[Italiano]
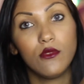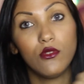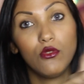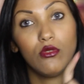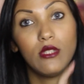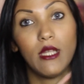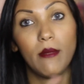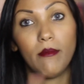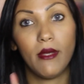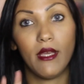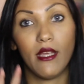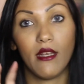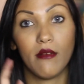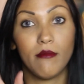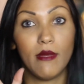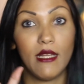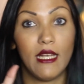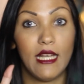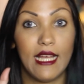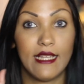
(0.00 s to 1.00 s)
tutta per
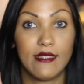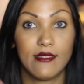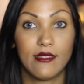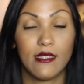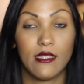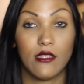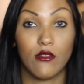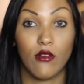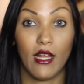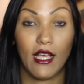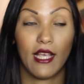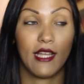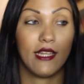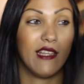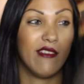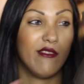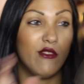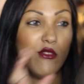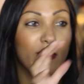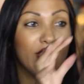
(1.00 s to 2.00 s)
bellezza non è che
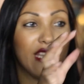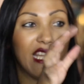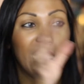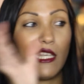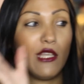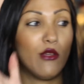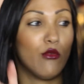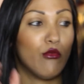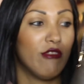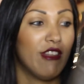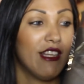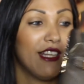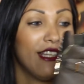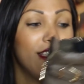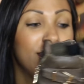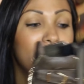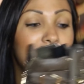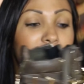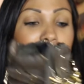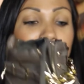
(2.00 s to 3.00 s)
dovete chiudere